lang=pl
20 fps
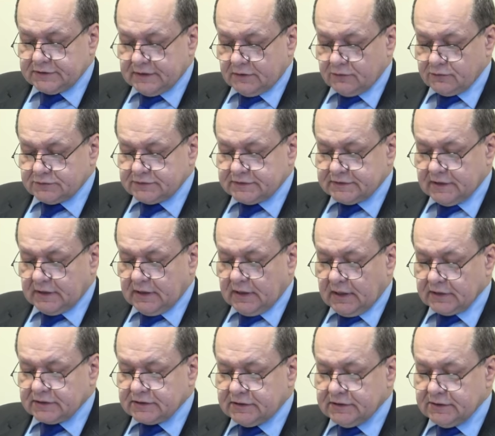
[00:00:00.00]
za usta,
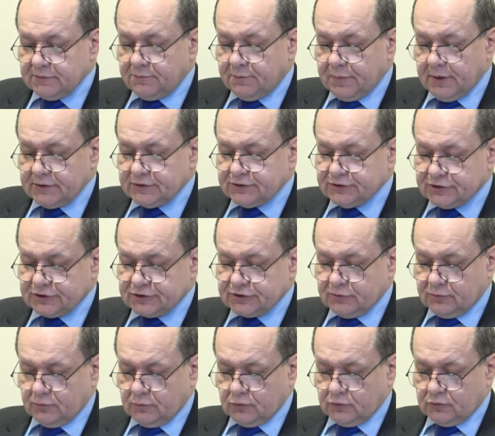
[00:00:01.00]
a Ty
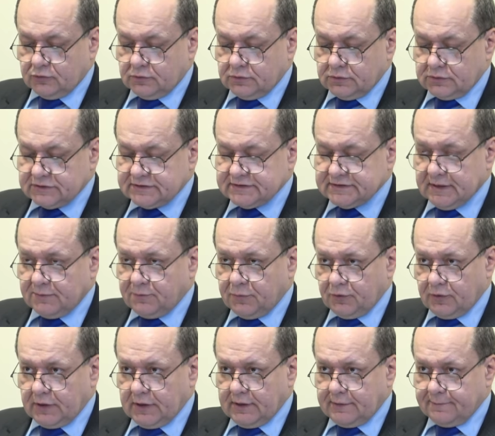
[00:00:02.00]
będziesz mu za
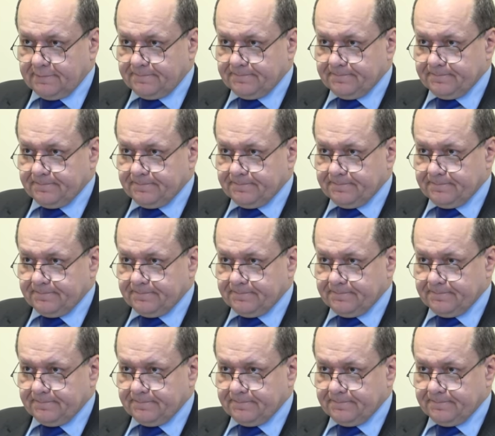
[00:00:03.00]
Boga.